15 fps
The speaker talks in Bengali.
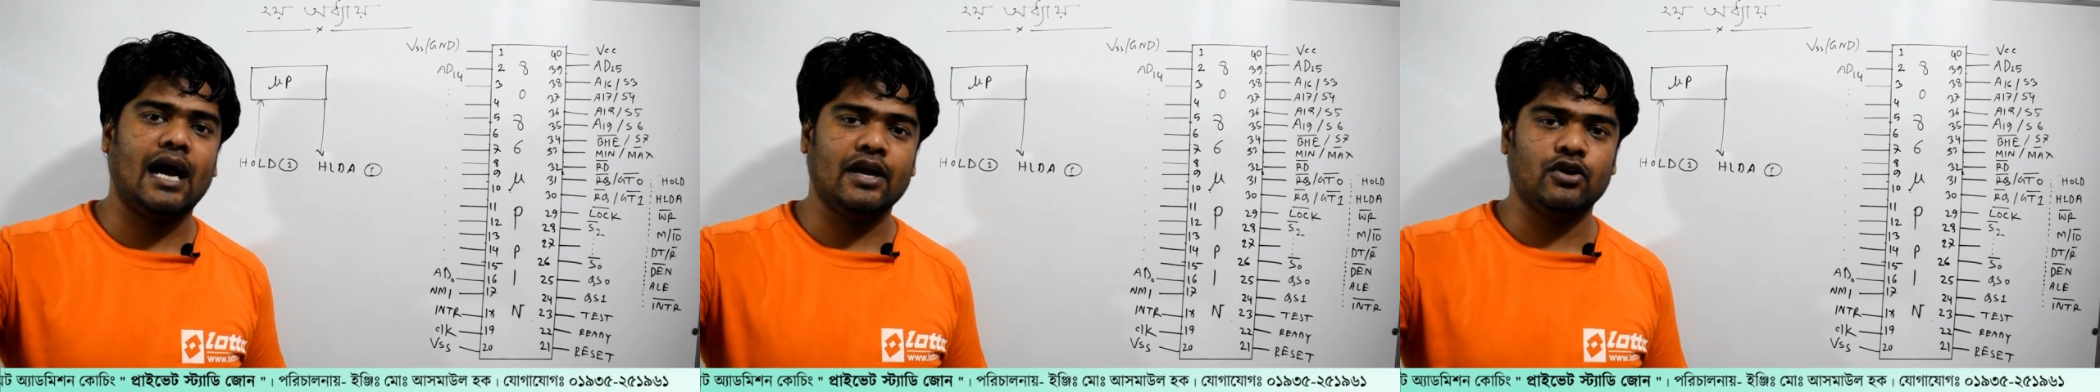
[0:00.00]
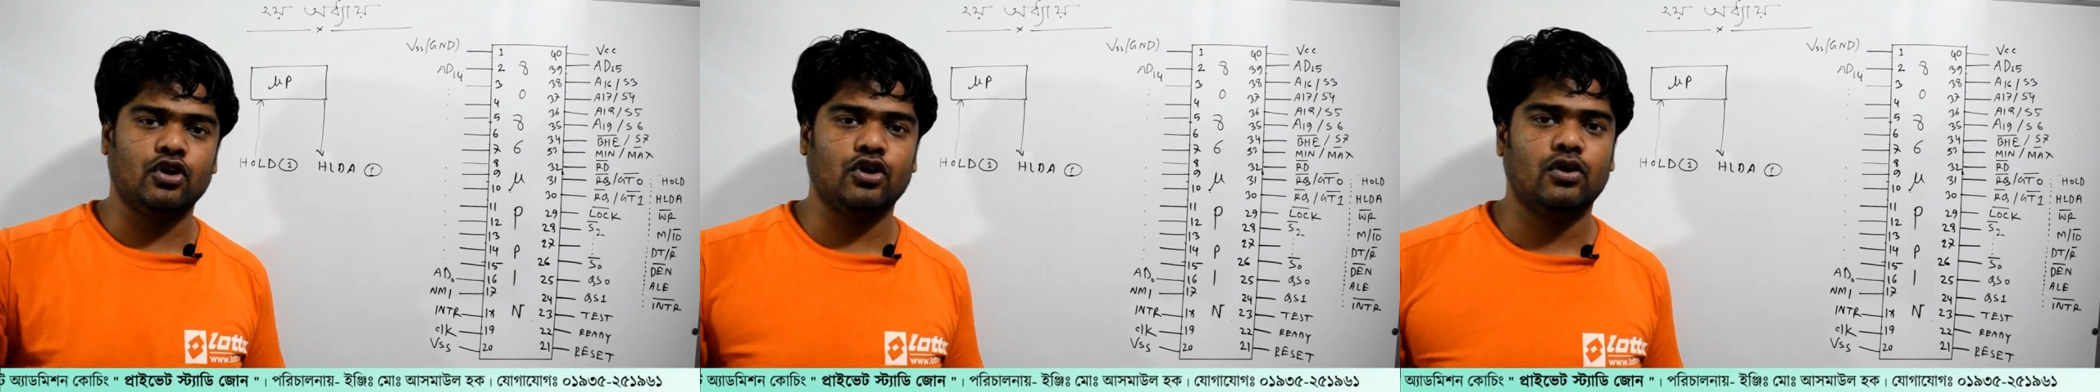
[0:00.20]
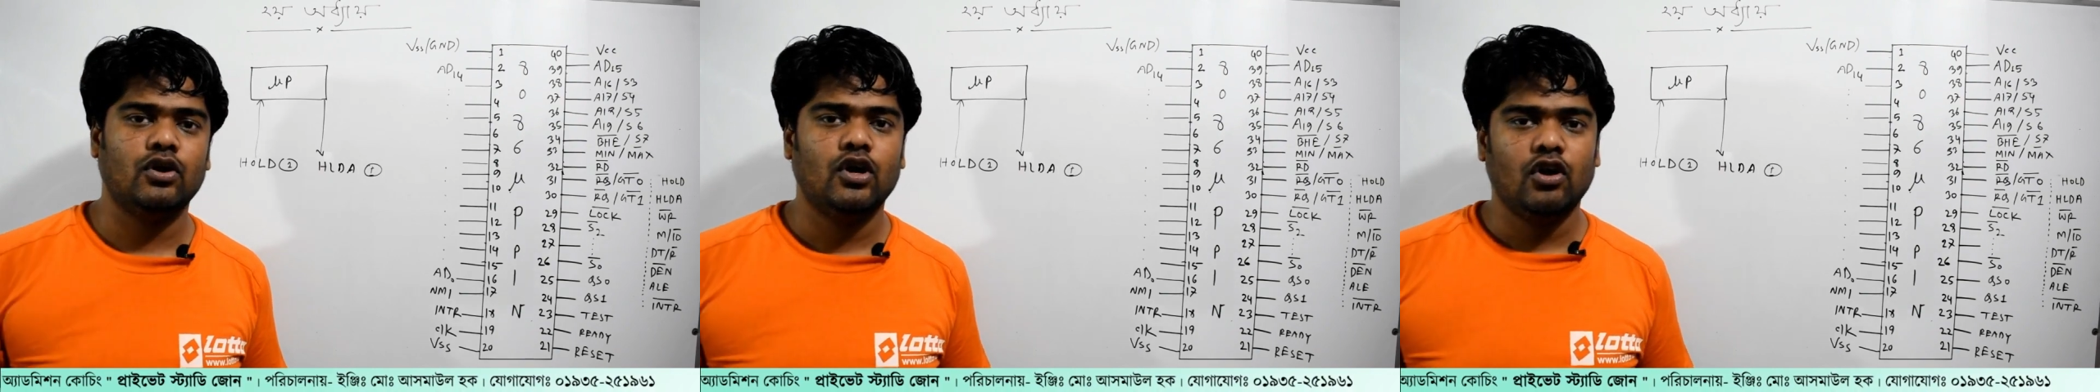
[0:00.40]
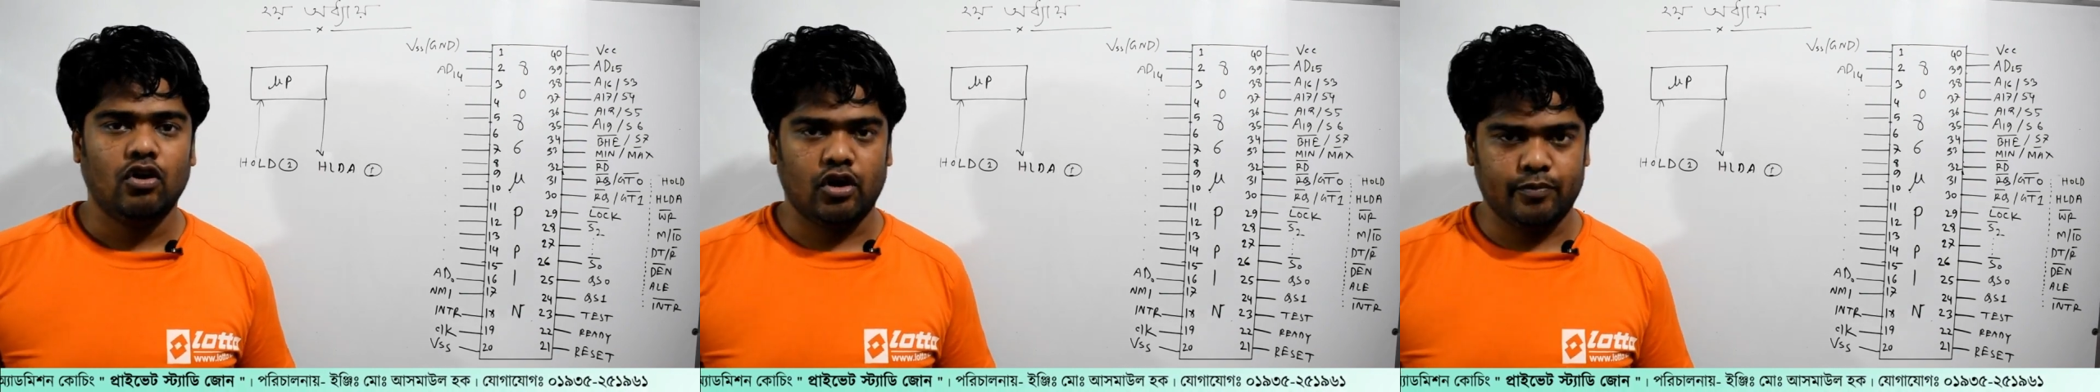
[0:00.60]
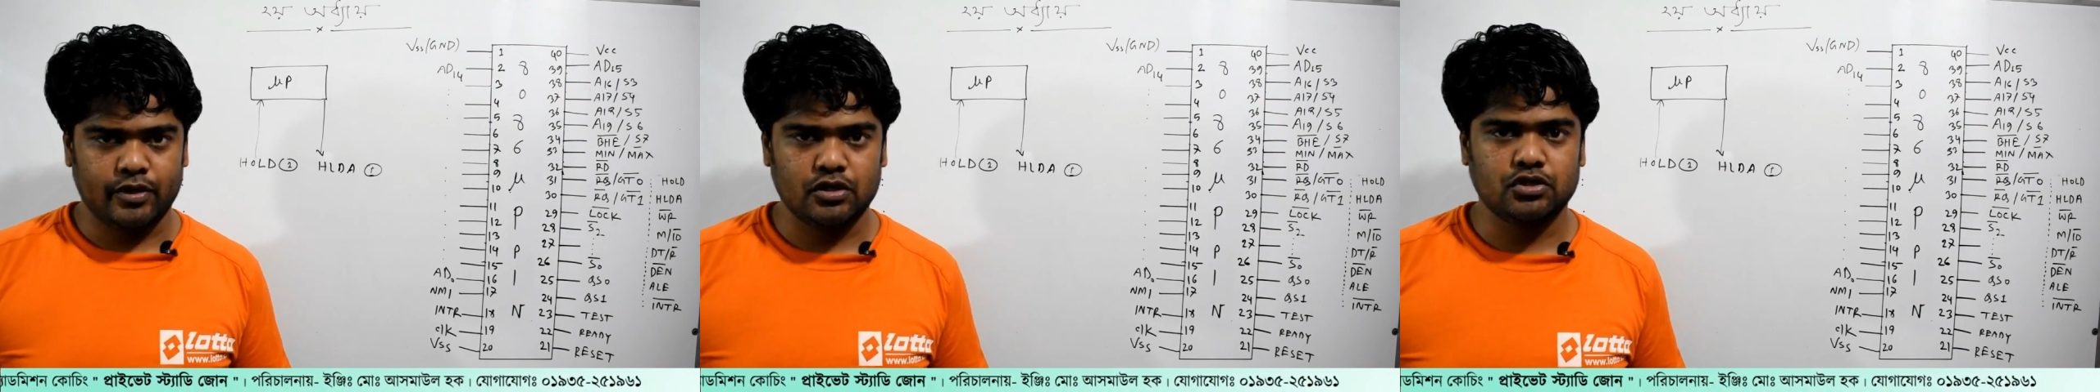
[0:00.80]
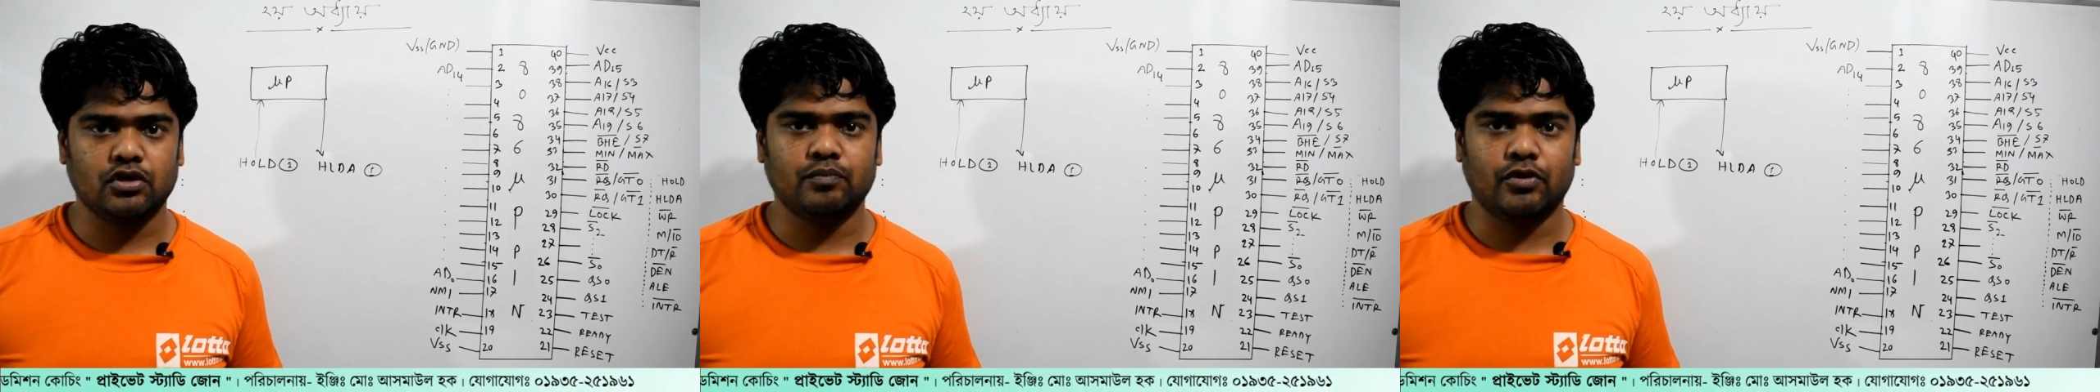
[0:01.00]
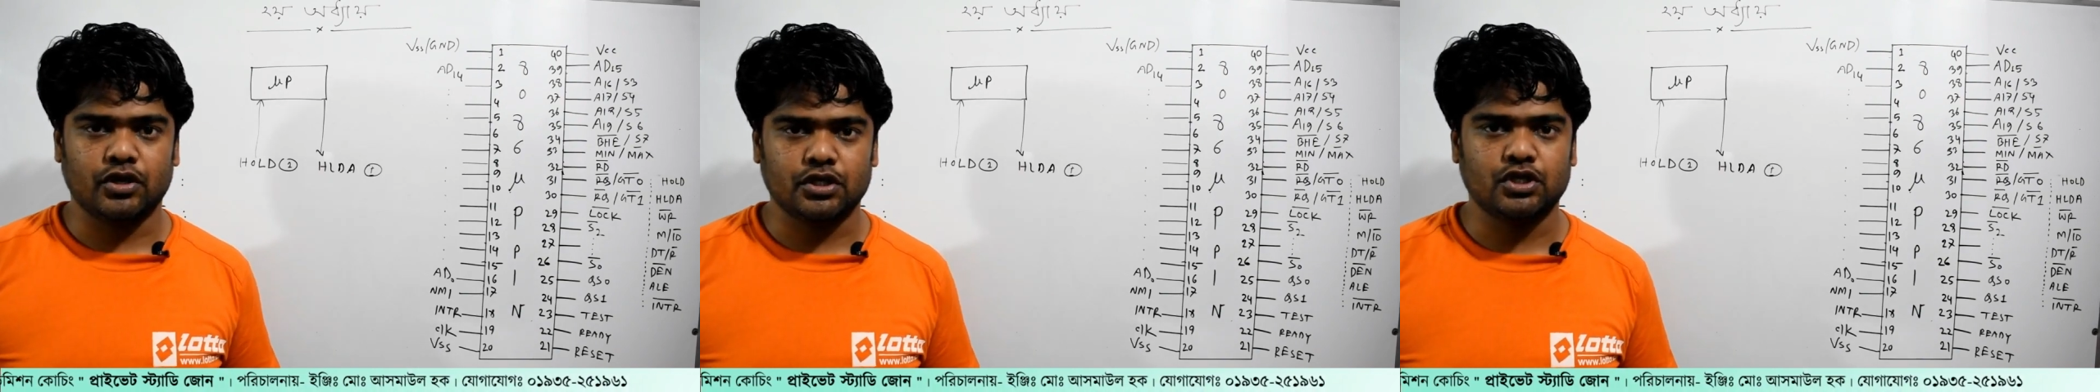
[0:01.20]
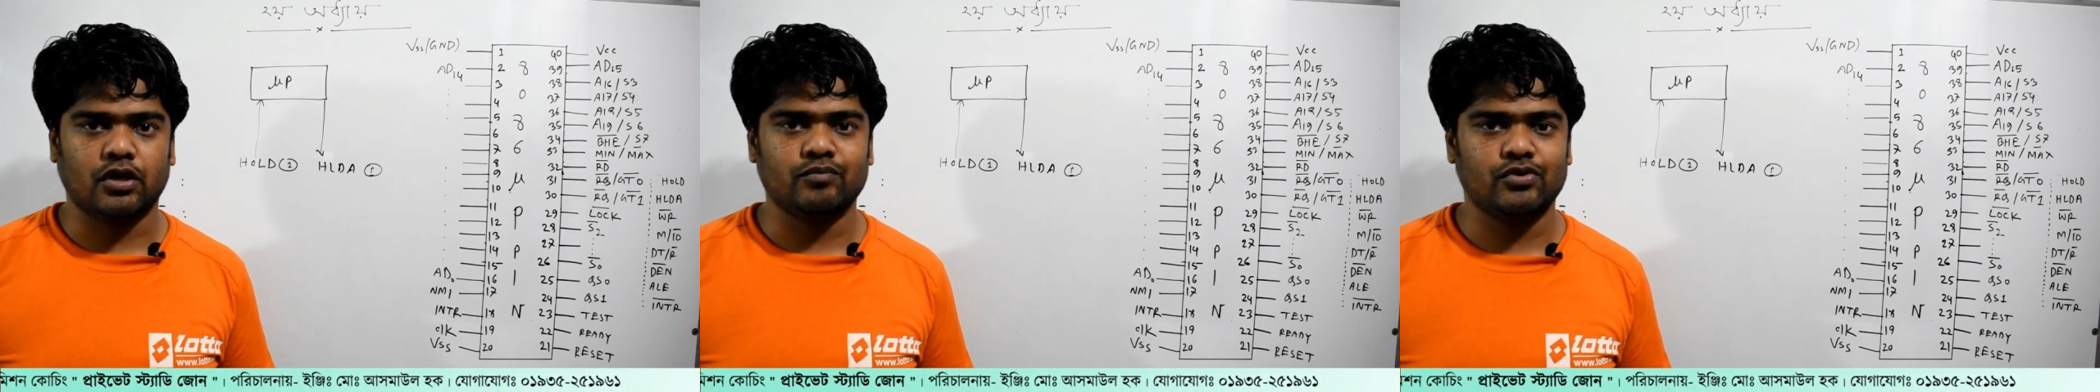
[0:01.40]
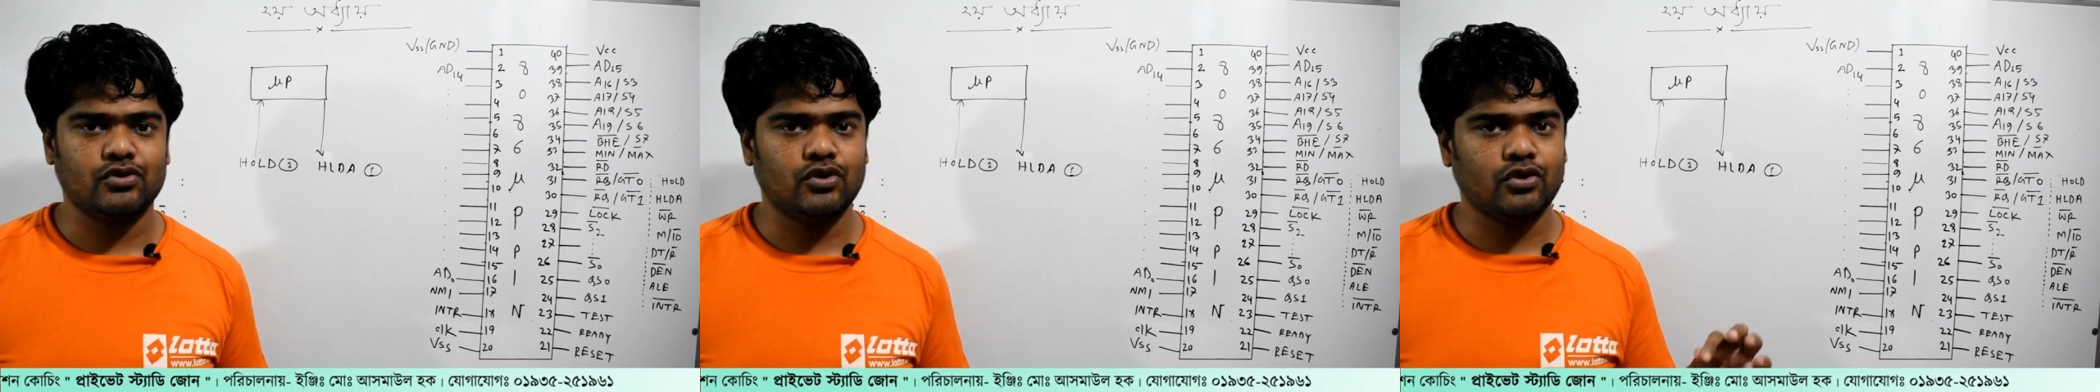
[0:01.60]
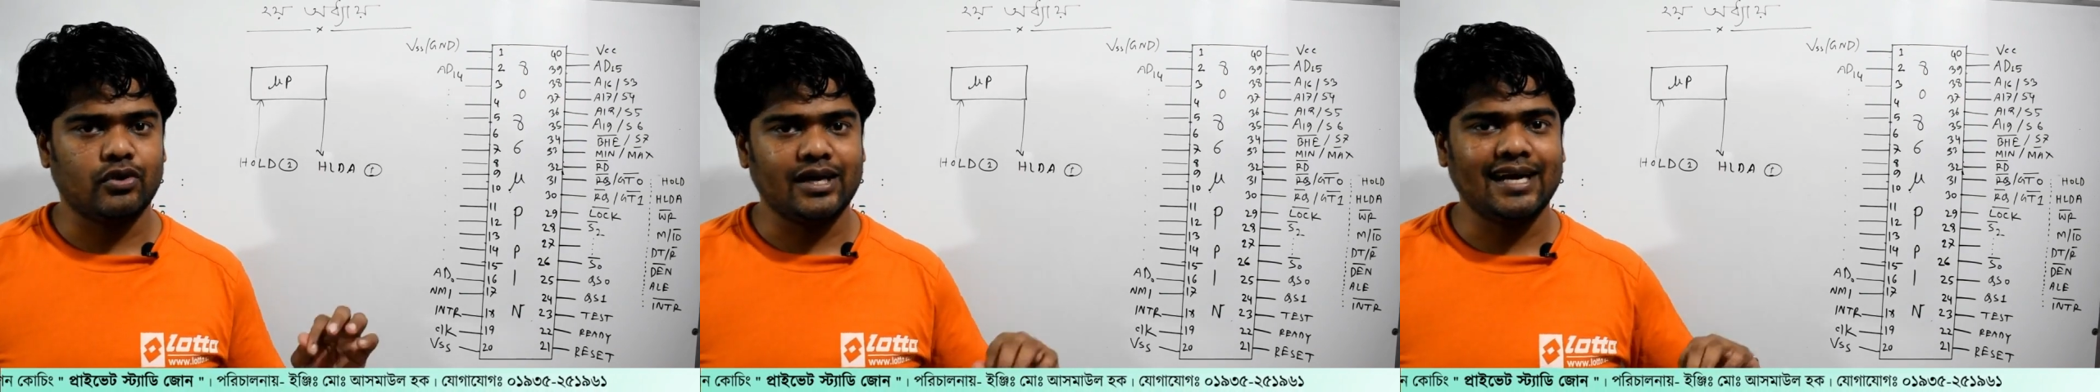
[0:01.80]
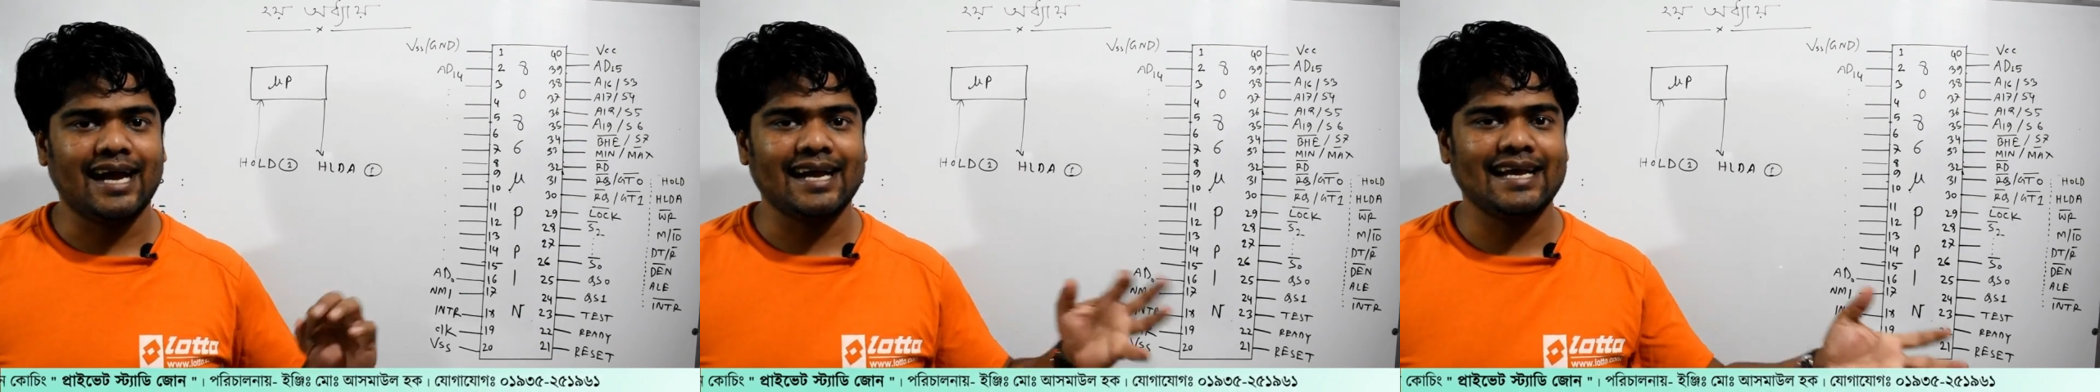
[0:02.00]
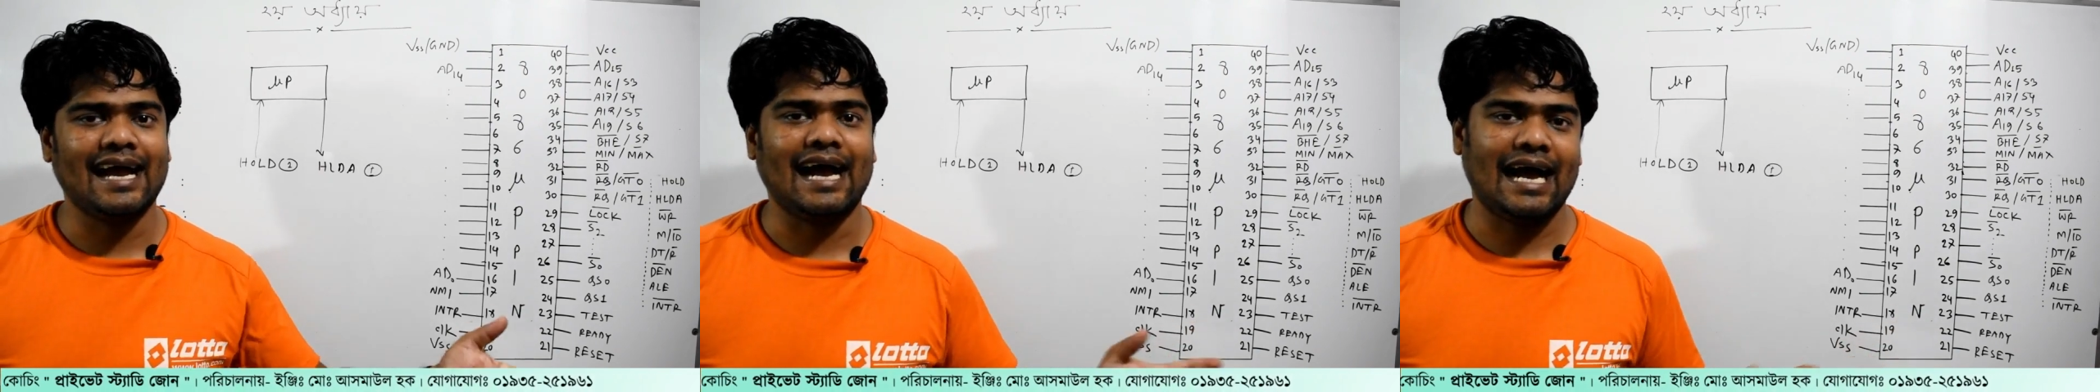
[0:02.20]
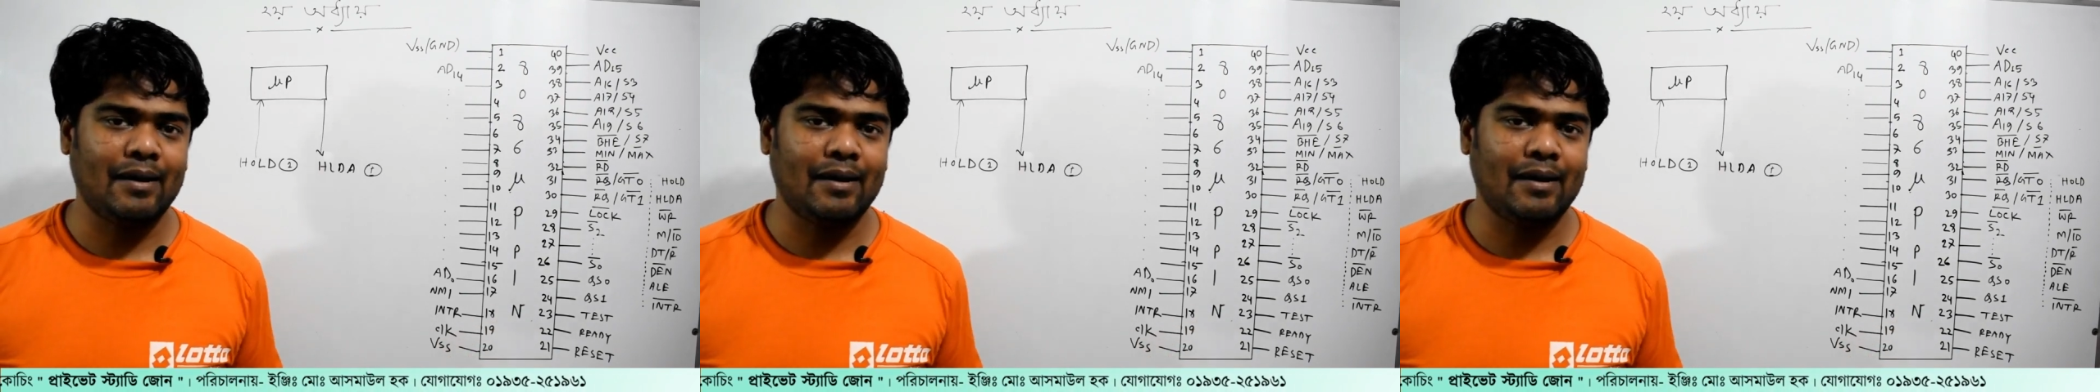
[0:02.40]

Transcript: আয়ু অপারেশন পরে সম্পূর্ণ করেন আগে